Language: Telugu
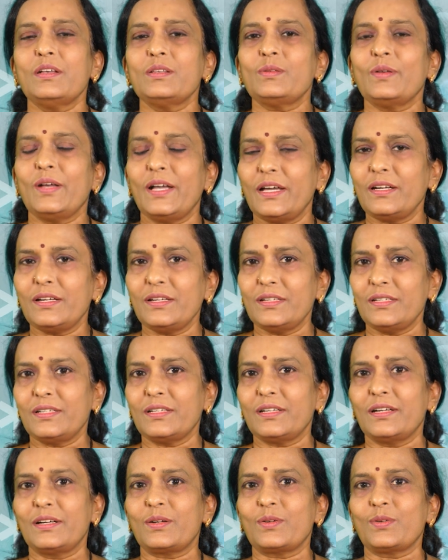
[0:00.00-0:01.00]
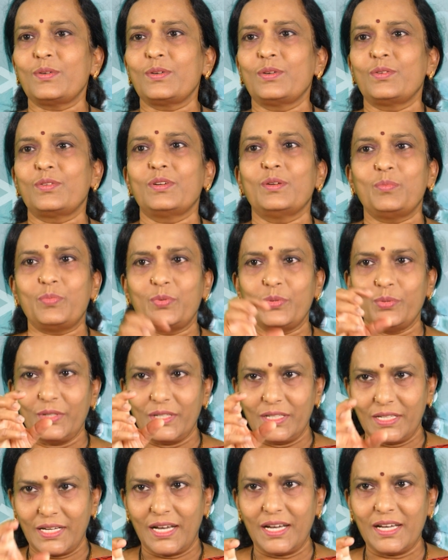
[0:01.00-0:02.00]
సో ఎయిర్ ఎనర్జీ కంట్రోల్లో ఉన్నప్పుడు
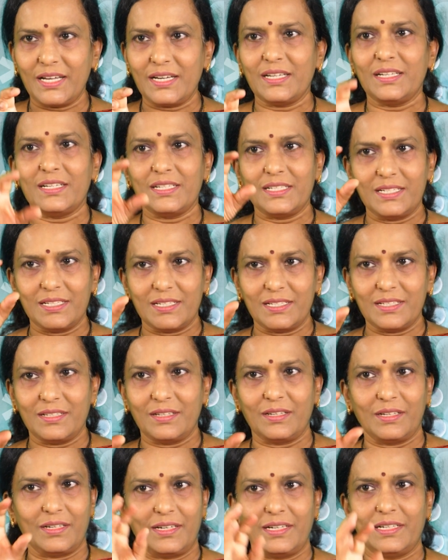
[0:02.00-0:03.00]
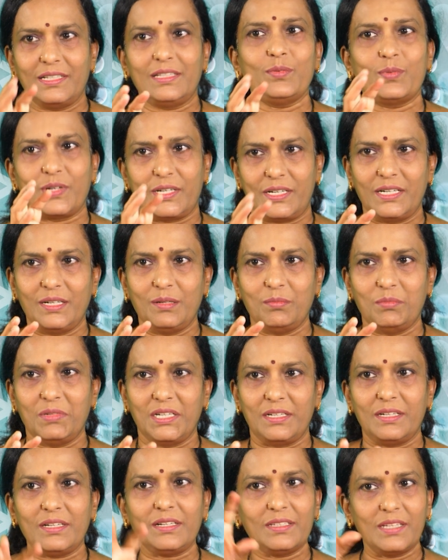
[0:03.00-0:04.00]
ఇది ఎయిర్ ఎనర్జీకి అనేది ఒక టీమ్
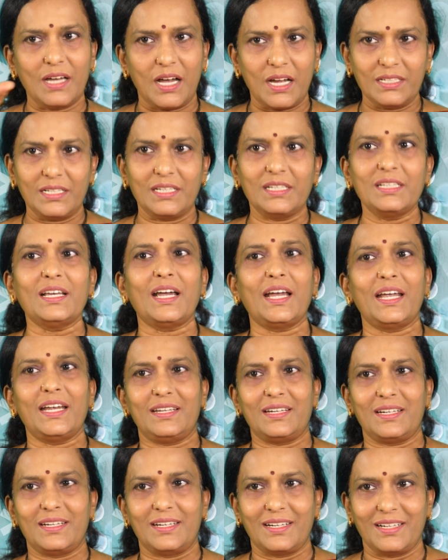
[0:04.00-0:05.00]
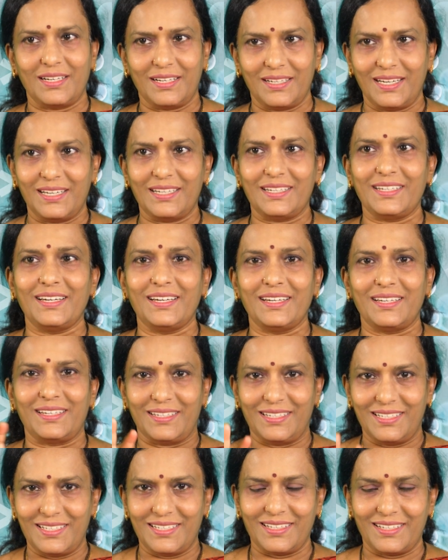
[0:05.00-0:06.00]
లీడర్ దాని కింద ఎయిట్ హండ్రెడ్ అండ్ ఎయిటీ
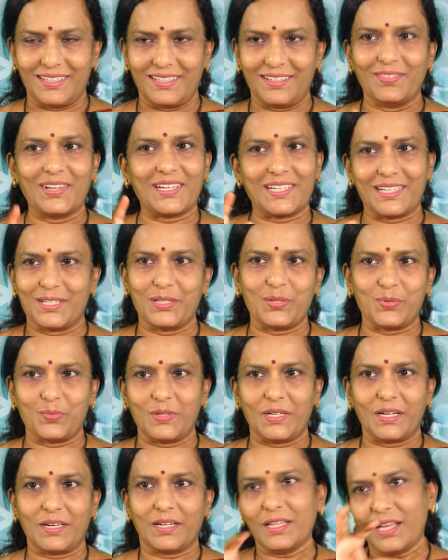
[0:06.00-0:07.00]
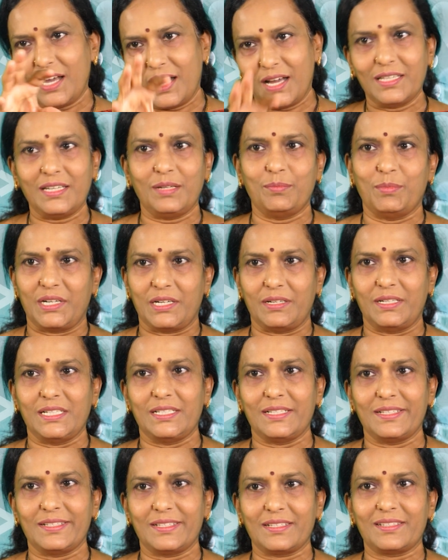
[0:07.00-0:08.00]
ఎయిట్ డి వర్కర్స్ ఉంటారు కదా అదే మన
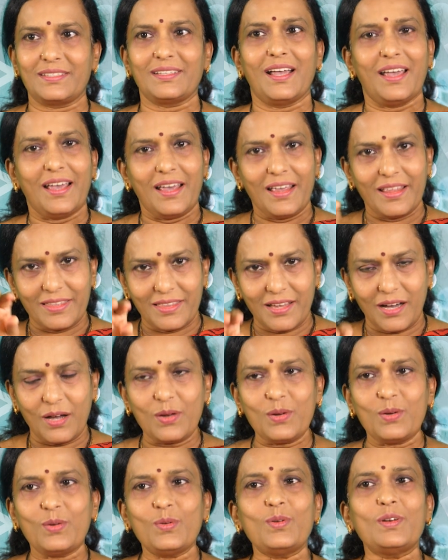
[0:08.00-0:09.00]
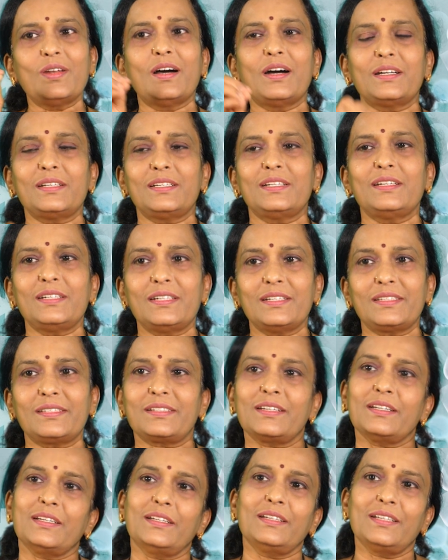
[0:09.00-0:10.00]
డిజీజెస్ దానిలో లార్జ్
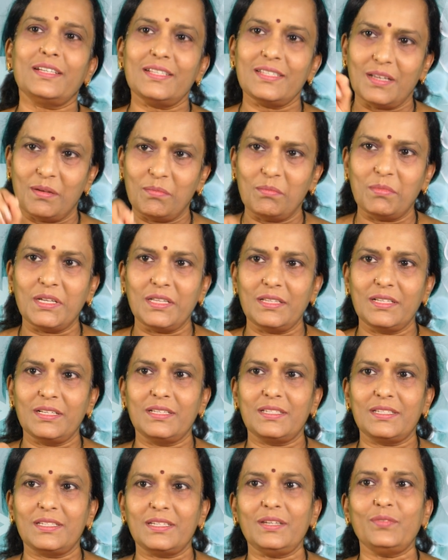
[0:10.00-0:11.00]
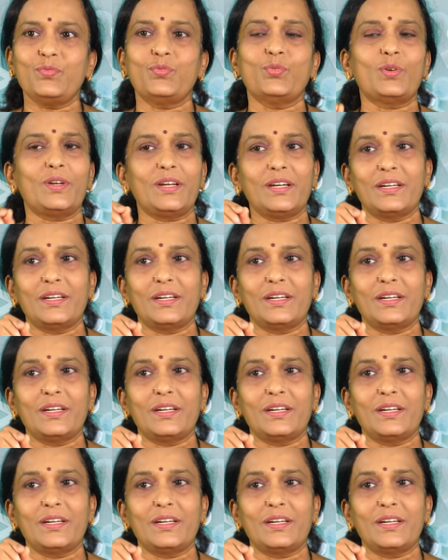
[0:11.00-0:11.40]
ఇంటెస్టైన్కి సంబంధించి ఫోర్